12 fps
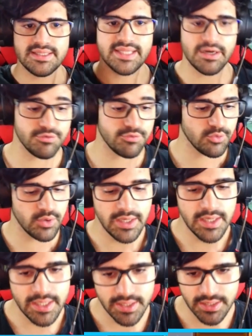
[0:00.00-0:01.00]
travou
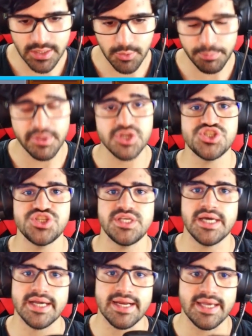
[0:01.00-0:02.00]
e eu perdi a,
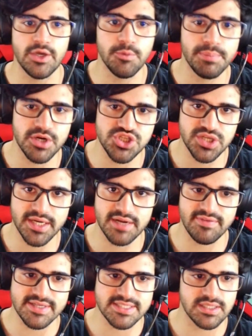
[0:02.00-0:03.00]
gra... eu perdi a
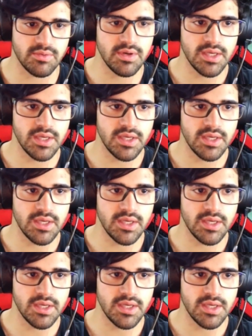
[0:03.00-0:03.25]
gravação.